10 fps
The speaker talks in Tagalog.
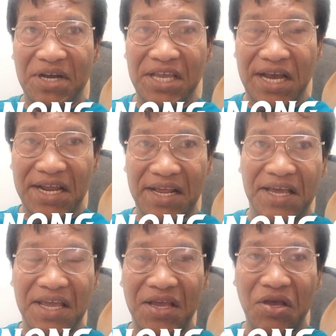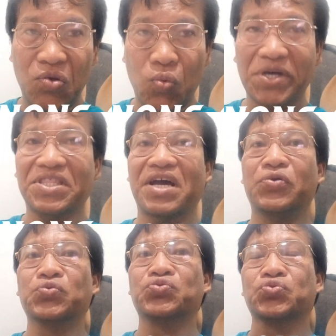mangyari, huwag
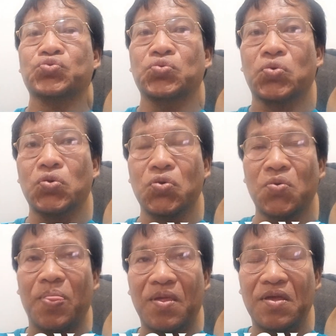tayong susuko.